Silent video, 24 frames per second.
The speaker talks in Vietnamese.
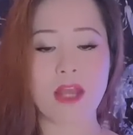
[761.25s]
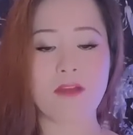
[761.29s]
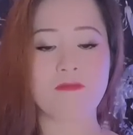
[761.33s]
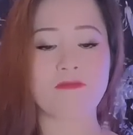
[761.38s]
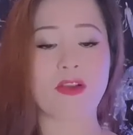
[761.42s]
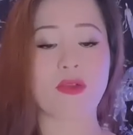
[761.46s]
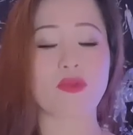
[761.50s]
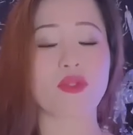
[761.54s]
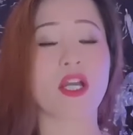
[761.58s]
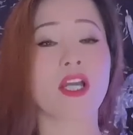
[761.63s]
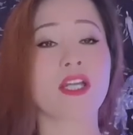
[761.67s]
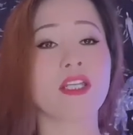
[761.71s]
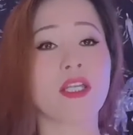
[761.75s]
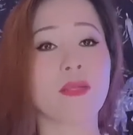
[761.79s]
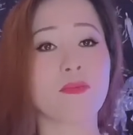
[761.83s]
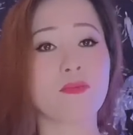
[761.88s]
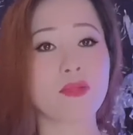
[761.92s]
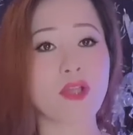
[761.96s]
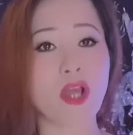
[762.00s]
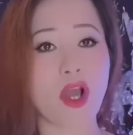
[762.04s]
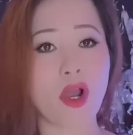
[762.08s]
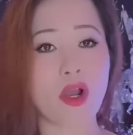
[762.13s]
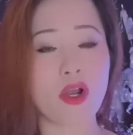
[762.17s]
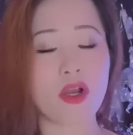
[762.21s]
Vào thời điểm
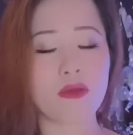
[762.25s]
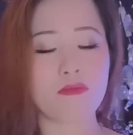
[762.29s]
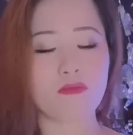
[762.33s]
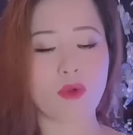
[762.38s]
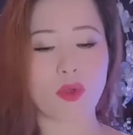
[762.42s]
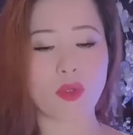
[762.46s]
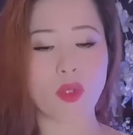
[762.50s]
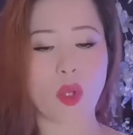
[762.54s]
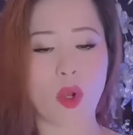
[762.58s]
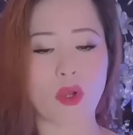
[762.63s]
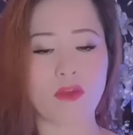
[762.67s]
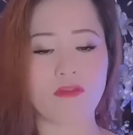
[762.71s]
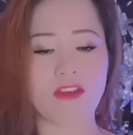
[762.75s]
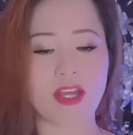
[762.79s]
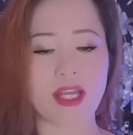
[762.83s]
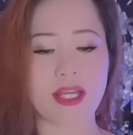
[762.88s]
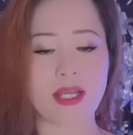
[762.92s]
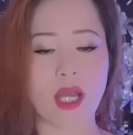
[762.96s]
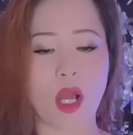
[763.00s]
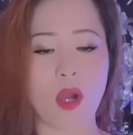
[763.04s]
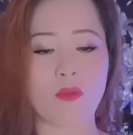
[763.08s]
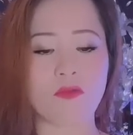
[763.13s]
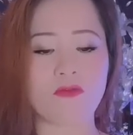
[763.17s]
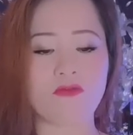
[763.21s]
đó, bộ đội Việt
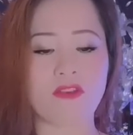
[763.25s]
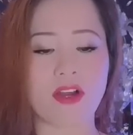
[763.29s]
Cộng